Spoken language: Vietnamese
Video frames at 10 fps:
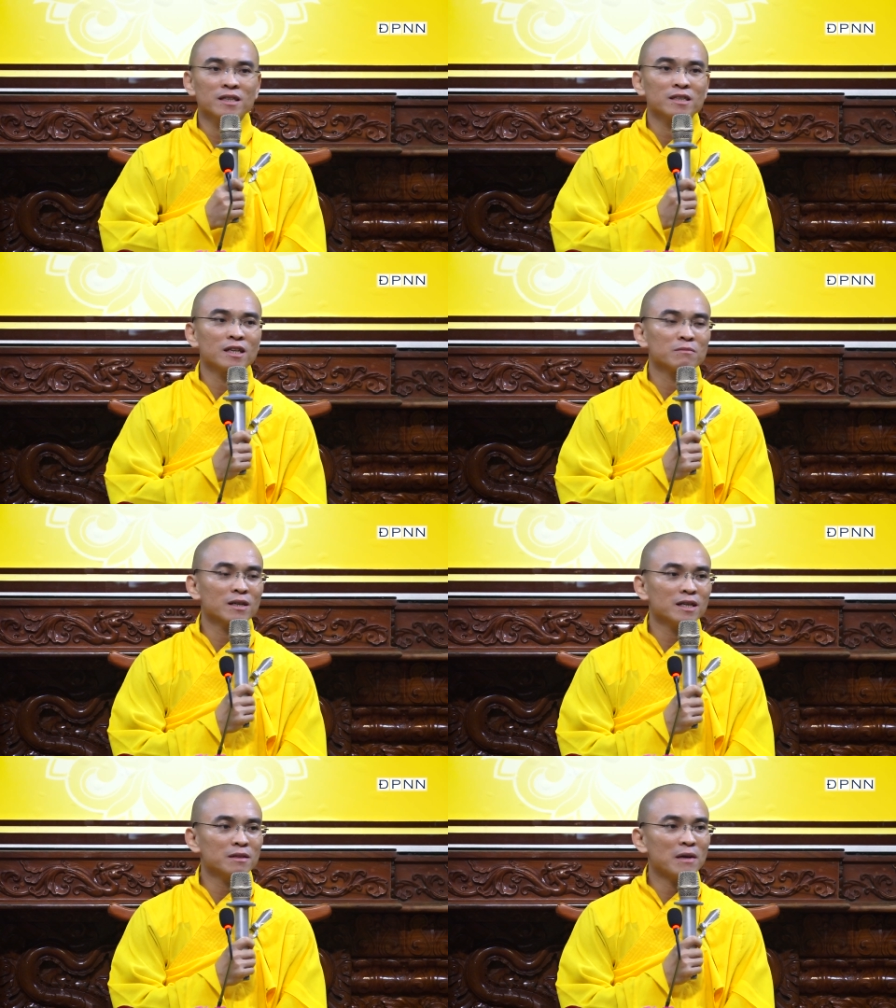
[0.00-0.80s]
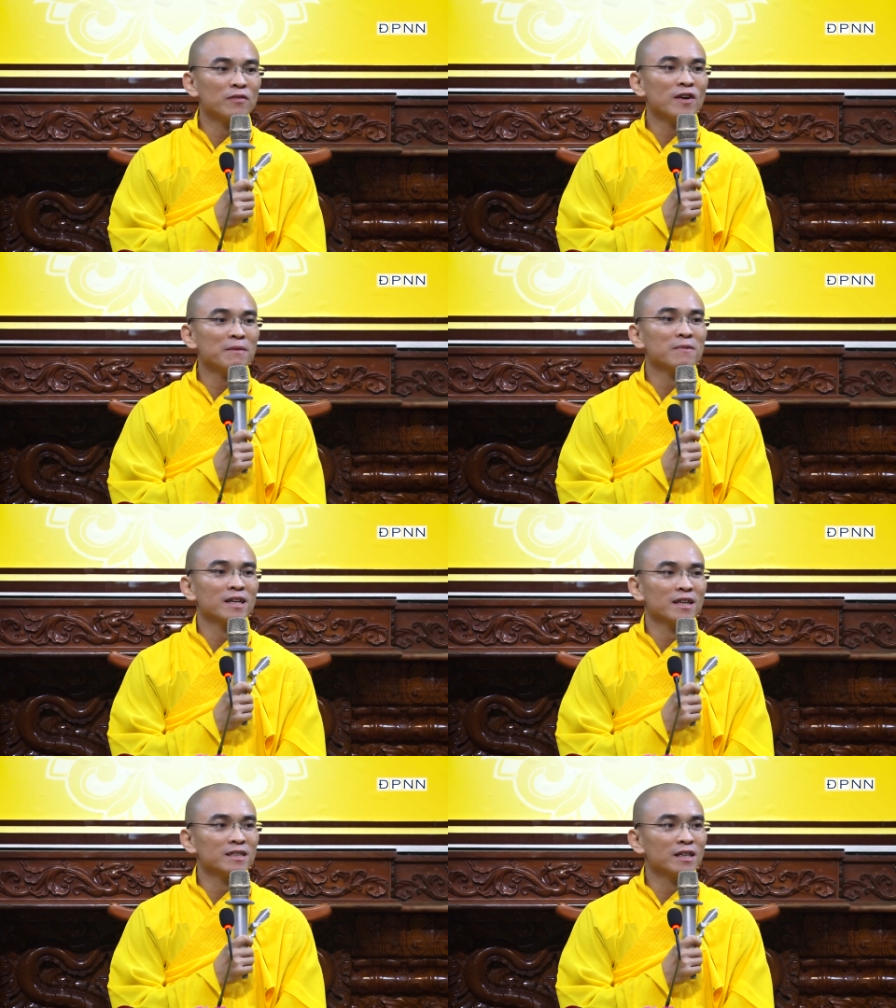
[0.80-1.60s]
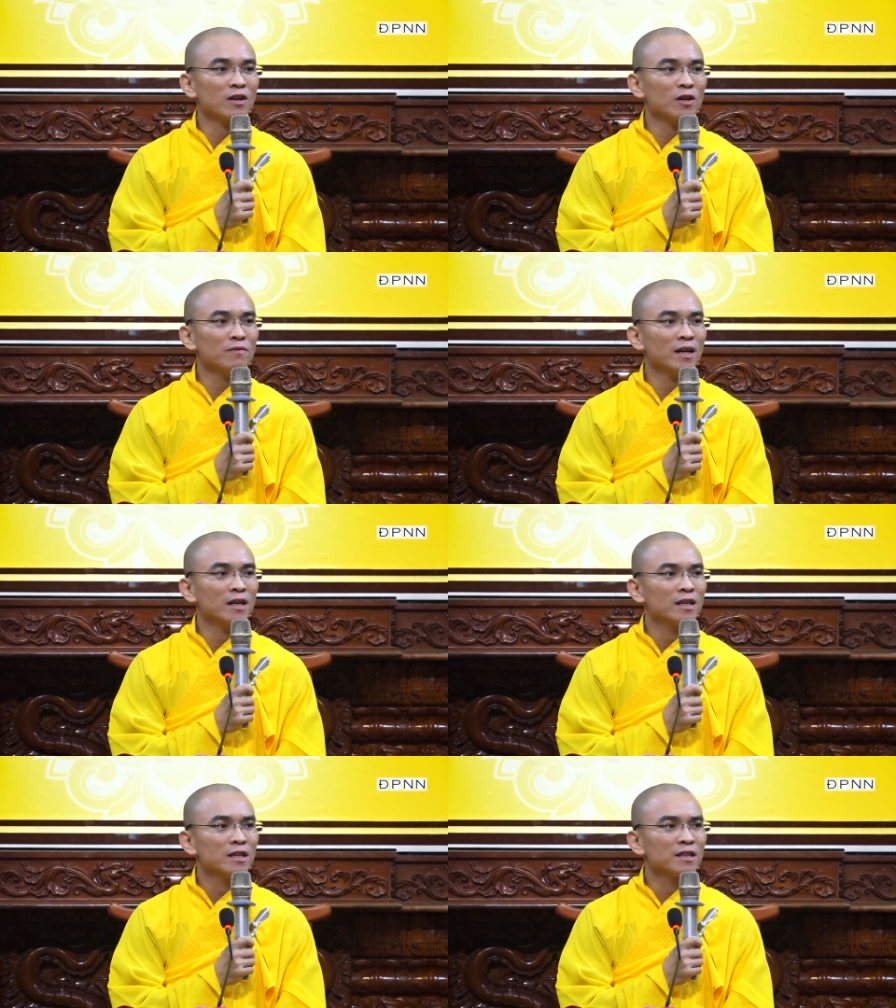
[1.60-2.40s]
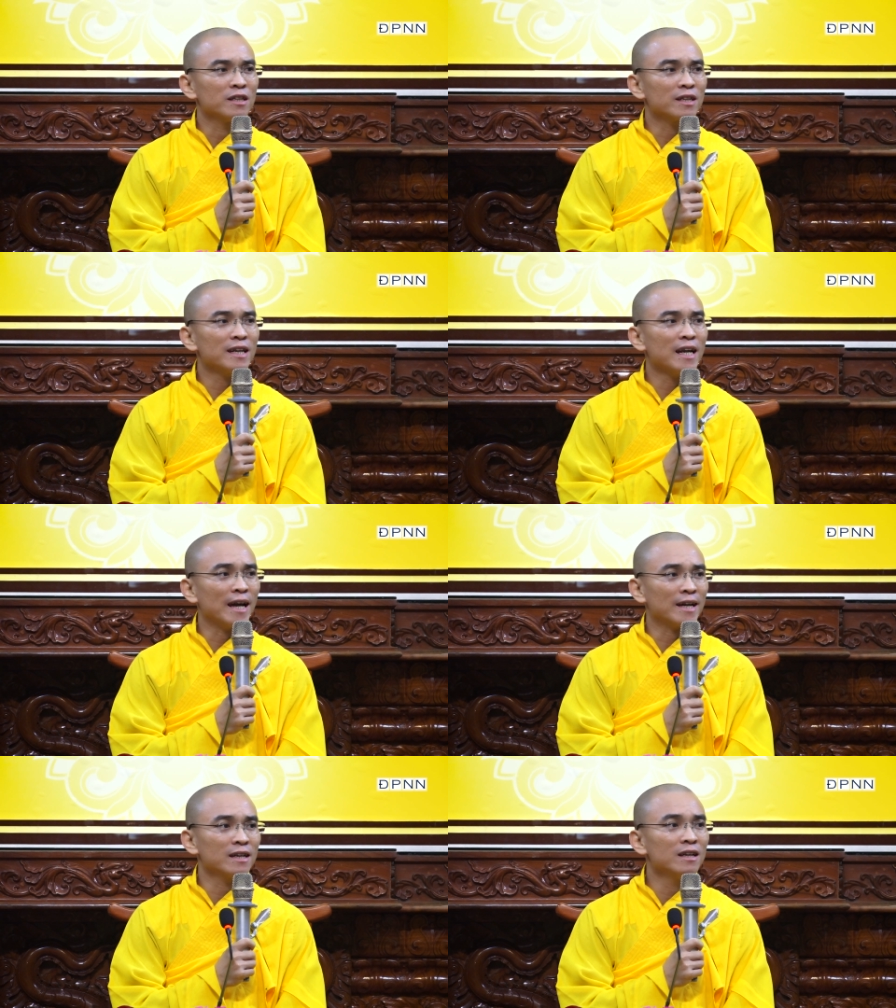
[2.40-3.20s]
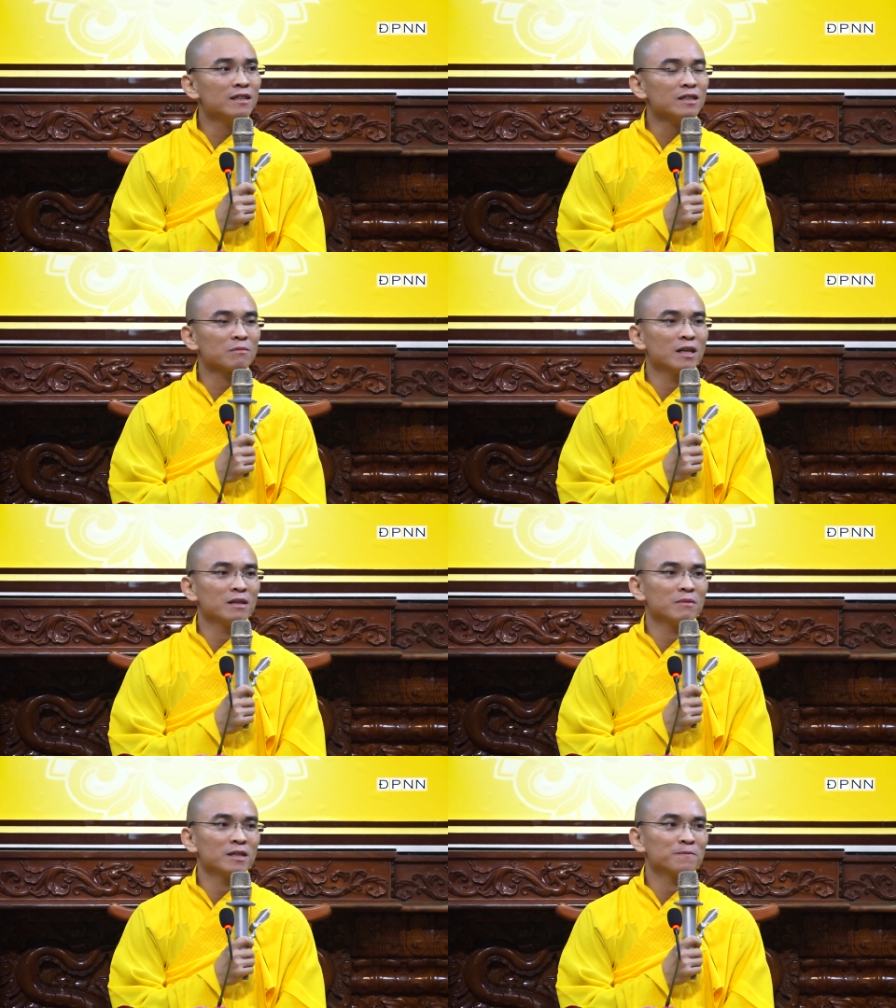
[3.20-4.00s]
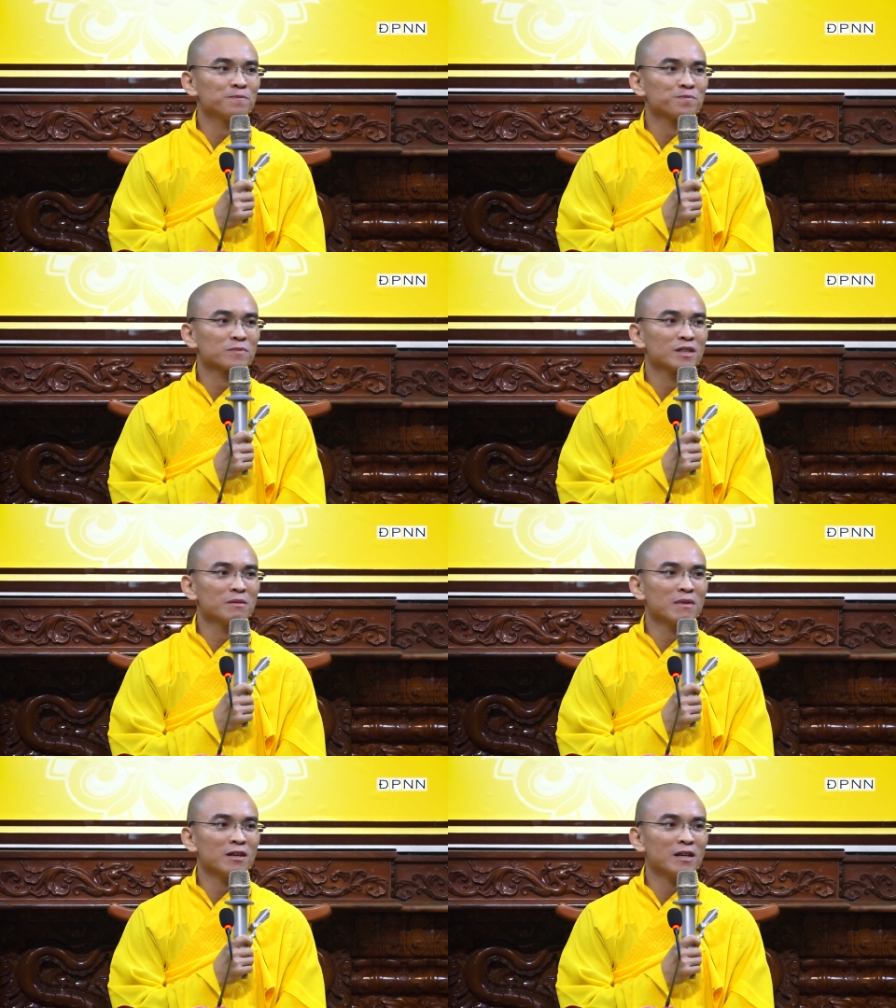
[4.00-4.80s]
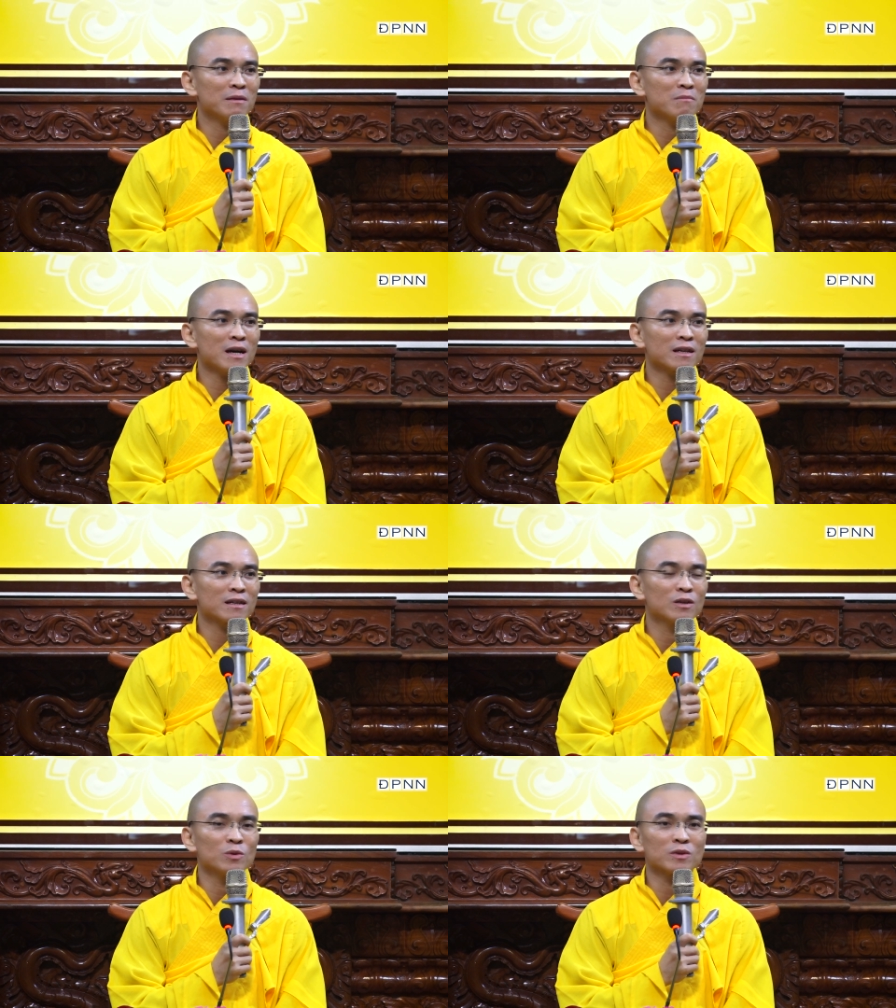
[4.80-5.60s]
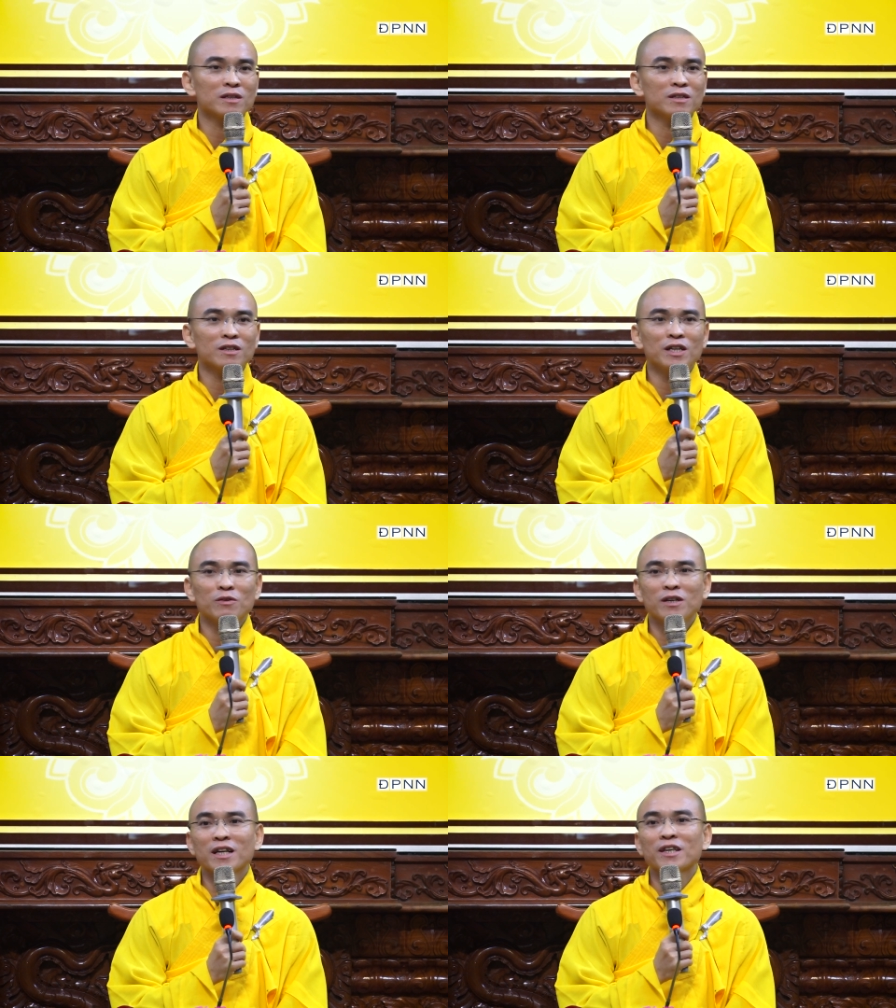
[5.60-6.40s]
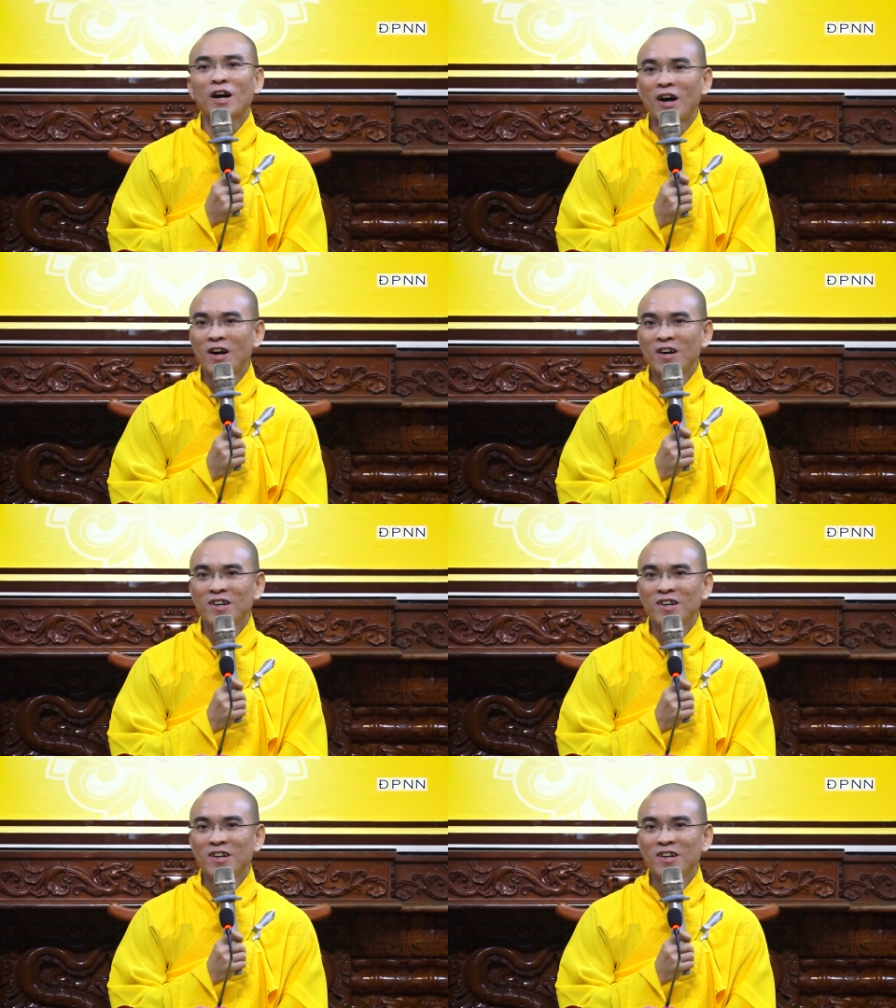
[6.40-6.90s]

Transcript: trong cái bài Pháp này, Thầy sẽ nói về những cái nạn lớn trong đời mình, nhưng mà nó lại bắt nguồn từ những điều rất là nhỏ.